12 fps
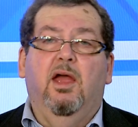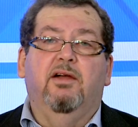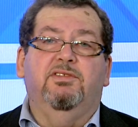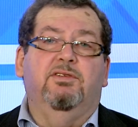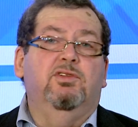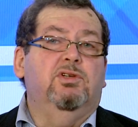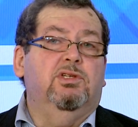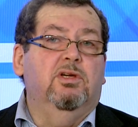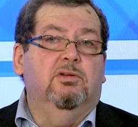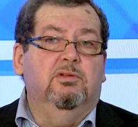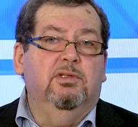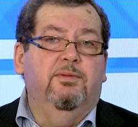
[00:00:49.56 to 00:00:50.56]
В 90-е
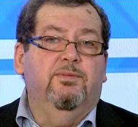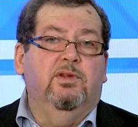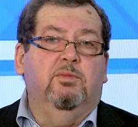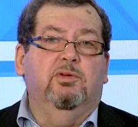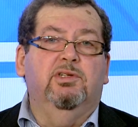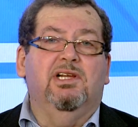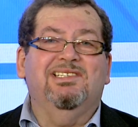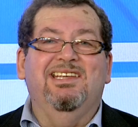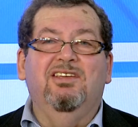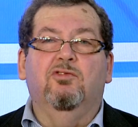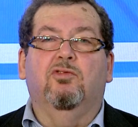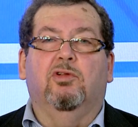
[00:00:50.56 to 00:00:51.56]
годы наблюдался
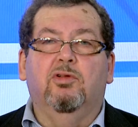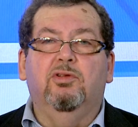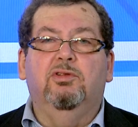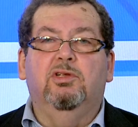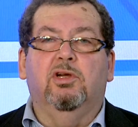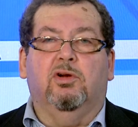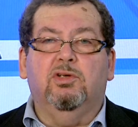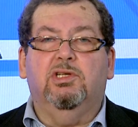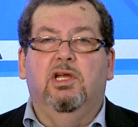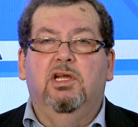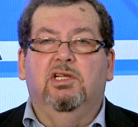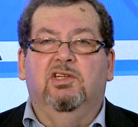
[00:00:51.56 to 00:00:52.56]
неуклонный рост
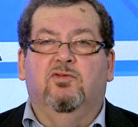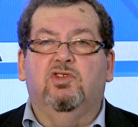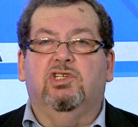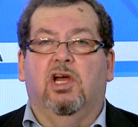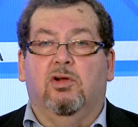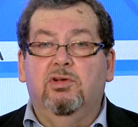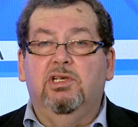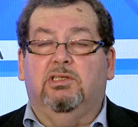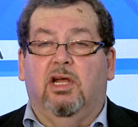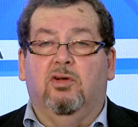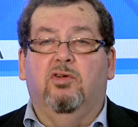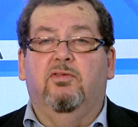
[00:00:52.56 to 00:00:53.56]
двусторонних
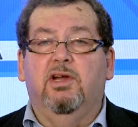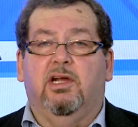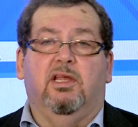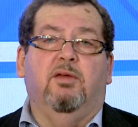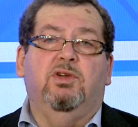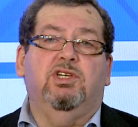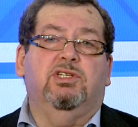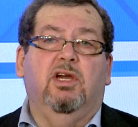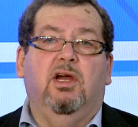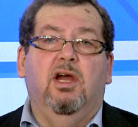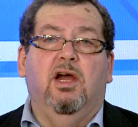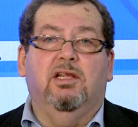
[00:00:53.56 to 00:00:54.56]
торгово-экономических
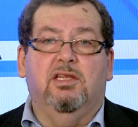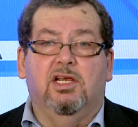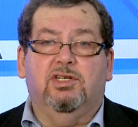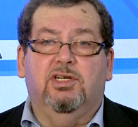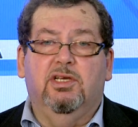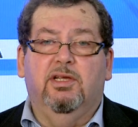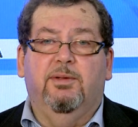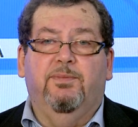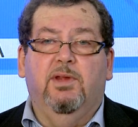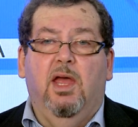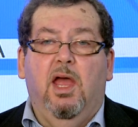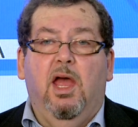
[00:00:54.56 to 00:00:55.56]
отношений.
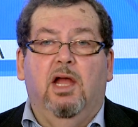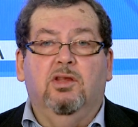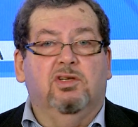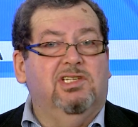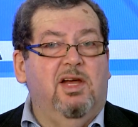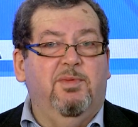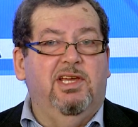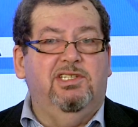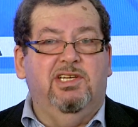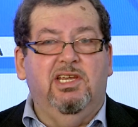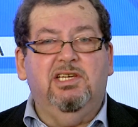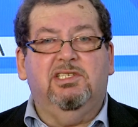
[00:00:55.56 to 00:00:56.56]
Но самое
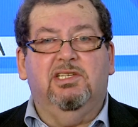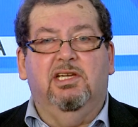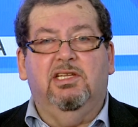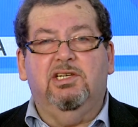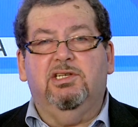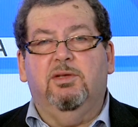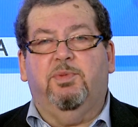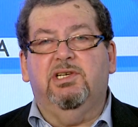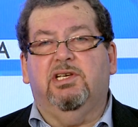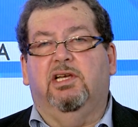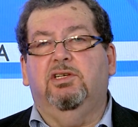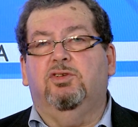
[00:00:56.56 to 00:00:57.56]
интересное начало
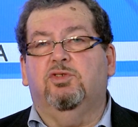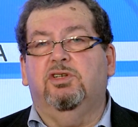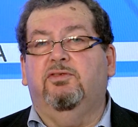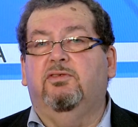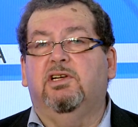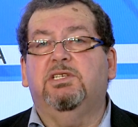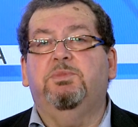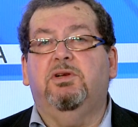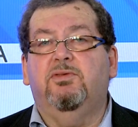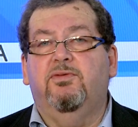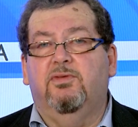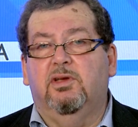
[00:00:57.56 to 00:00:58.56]
происходить уже в
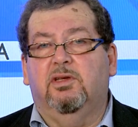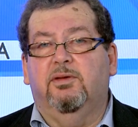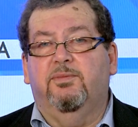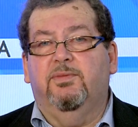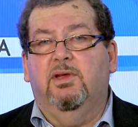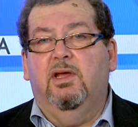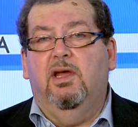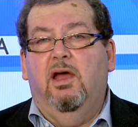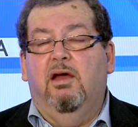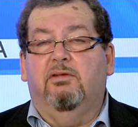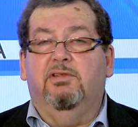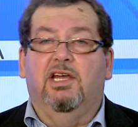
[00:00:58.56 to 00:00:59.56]
21 веке.
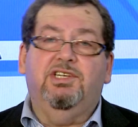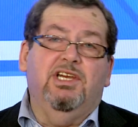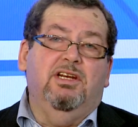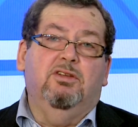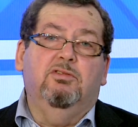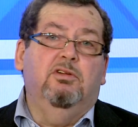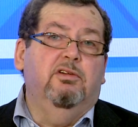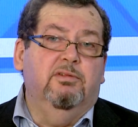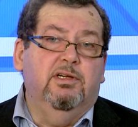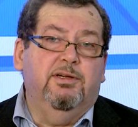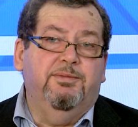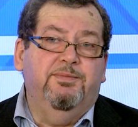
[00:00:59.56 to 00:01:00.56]
В начале нулевых